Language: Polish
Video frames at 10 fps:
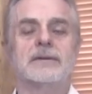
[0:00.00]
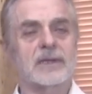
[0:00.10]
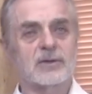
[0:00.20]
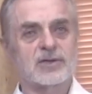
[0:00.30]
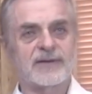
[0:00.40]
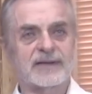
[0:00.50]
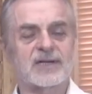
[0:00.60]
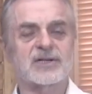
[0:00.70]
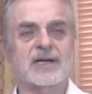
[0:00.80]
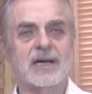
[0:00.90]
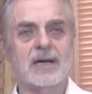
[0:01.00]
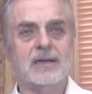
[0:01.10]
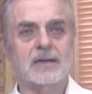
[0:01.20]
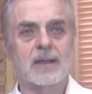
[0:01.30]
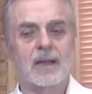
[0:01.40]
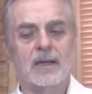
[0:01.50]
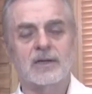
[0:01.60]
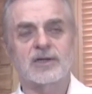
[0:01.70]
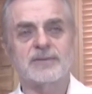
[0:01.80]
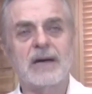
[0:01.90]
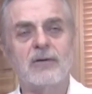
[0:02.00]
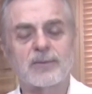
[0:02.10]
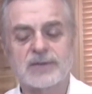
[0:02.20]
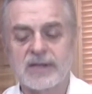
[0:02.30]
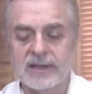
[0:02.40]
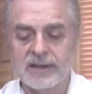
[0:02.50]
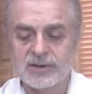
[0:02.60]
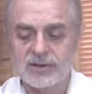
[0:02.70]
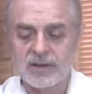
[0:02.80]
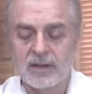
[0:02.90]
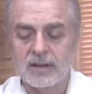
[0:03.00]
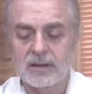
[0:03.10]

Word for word: te doświadczenia śmiało przenieść